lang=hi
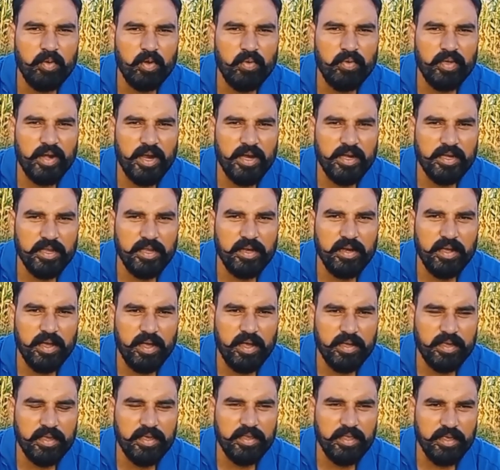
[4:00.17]
वो वैरायटी
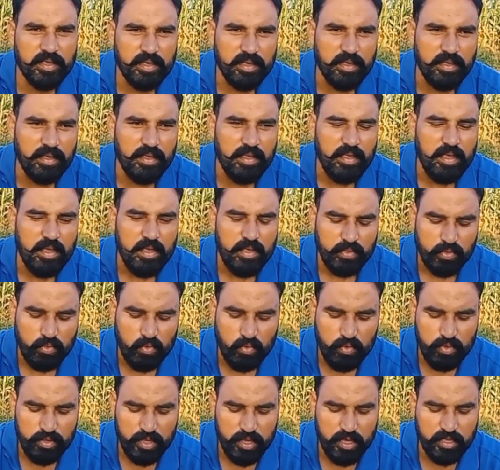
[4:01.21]
लगा के देखें
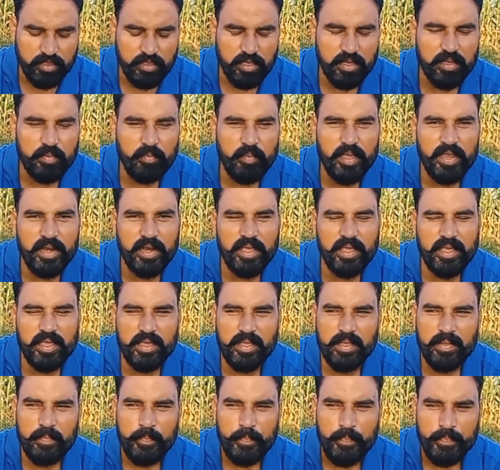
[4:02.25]
तो जहाँ तक मैंने
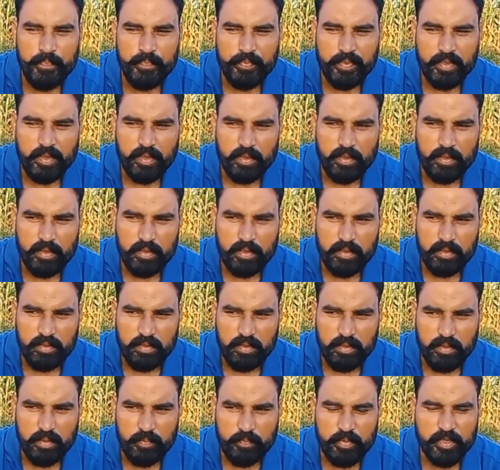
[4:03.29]

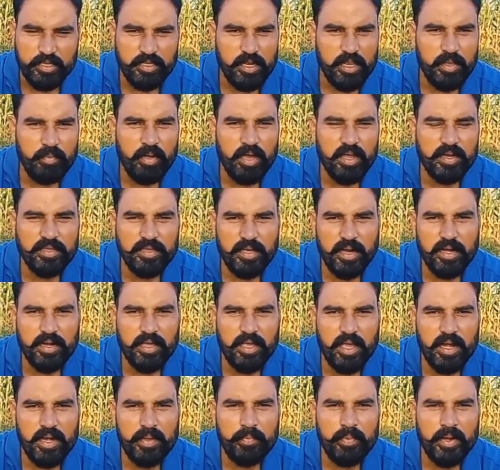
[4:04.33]
पिछली बार
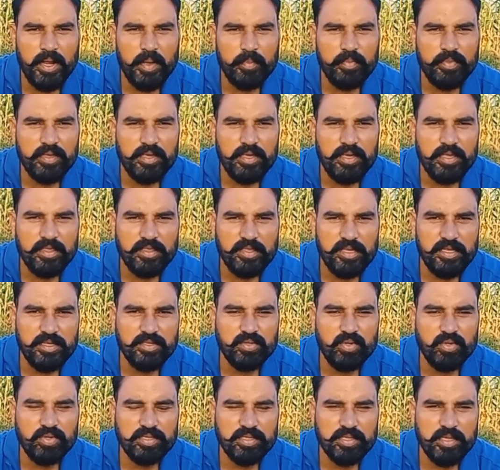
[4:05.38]
जानकारी प्राप्त की है तीन
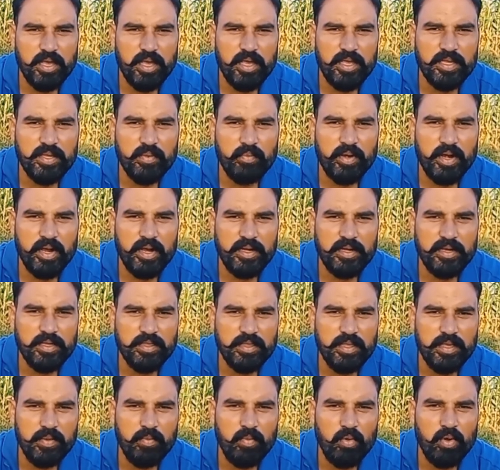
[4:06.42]
सौ सताईस वैरायटी
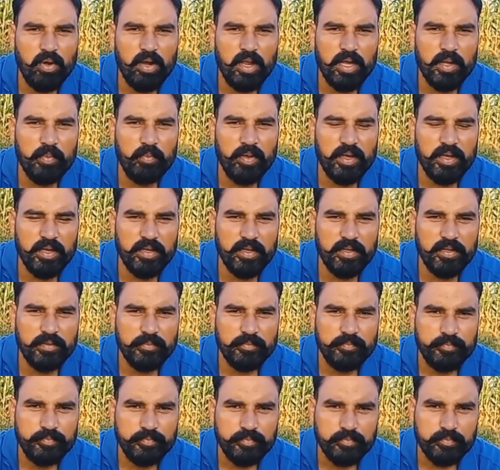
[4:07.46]
थी वो लगभग
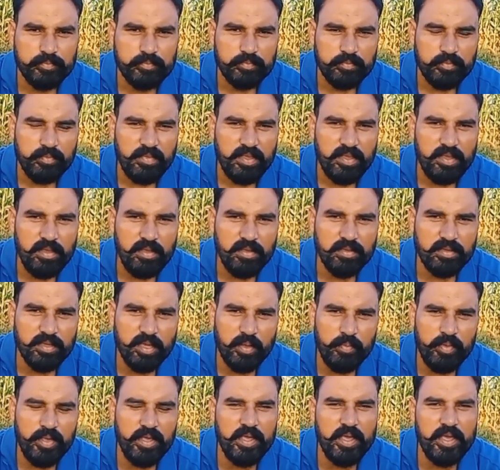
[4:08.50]

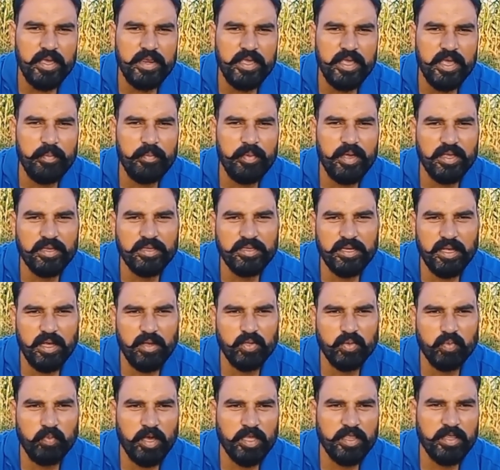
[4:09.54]
सभी एरिए में अच्छा
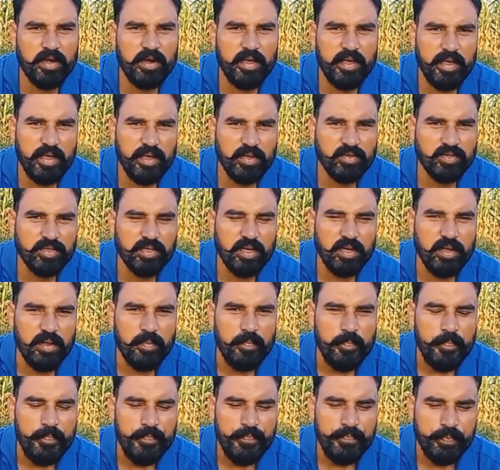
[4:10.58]
उत्पादन आया उसका
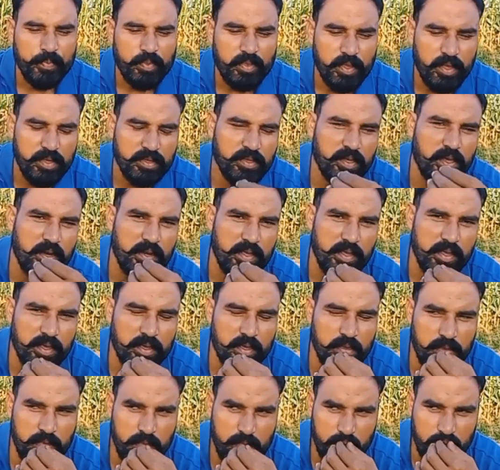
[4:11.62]
ऐसा नहीं है
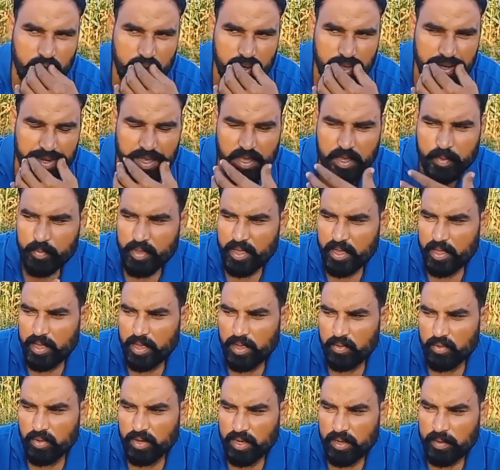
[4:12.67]
कि एक एरिया में
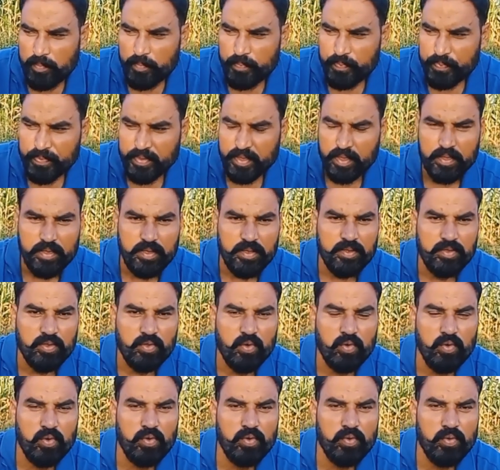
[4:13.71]
आया होगा
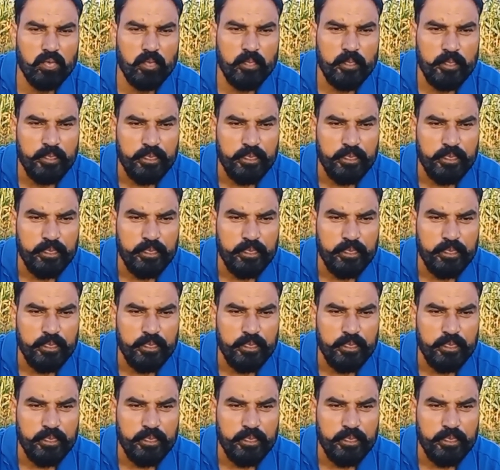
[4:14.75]
तो